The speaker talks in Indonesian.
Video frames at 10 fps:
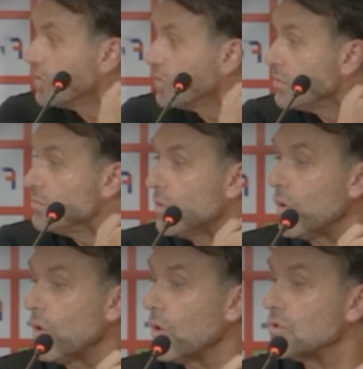
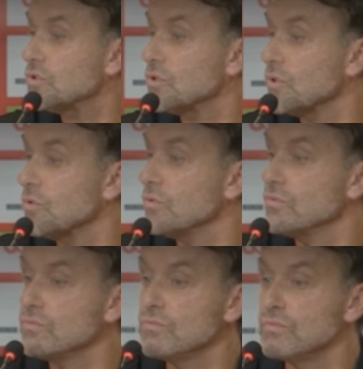mengungkapkan
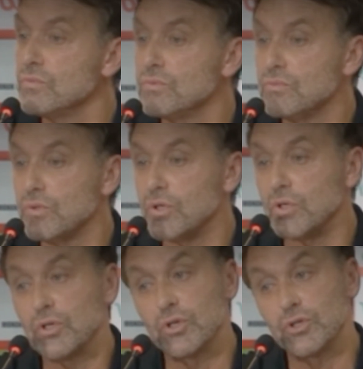peluang Persija
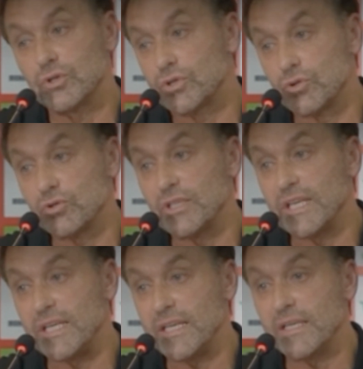Jakarta mendatangkan
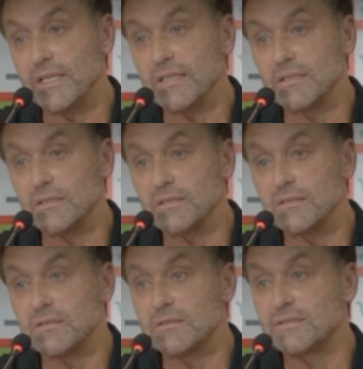pemain lokal tersebut.